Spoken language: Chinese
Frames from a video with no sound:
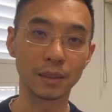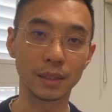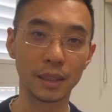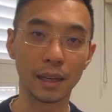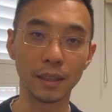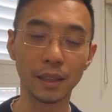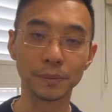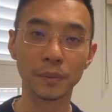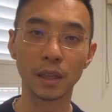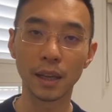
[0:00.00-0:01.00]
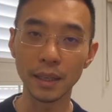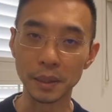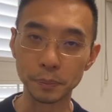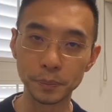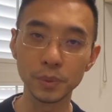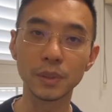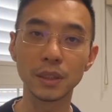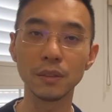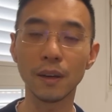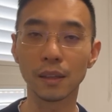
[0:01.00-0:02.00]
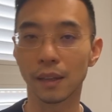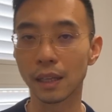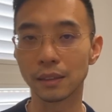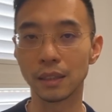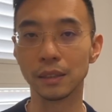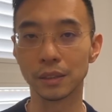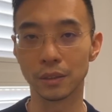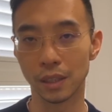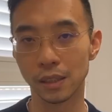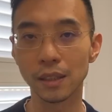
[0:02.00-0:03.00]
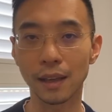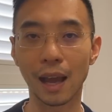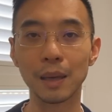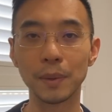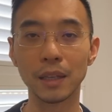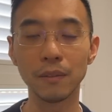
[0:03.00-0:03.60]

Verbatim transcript: 钱了，他也不希望那个体制有任何的改变，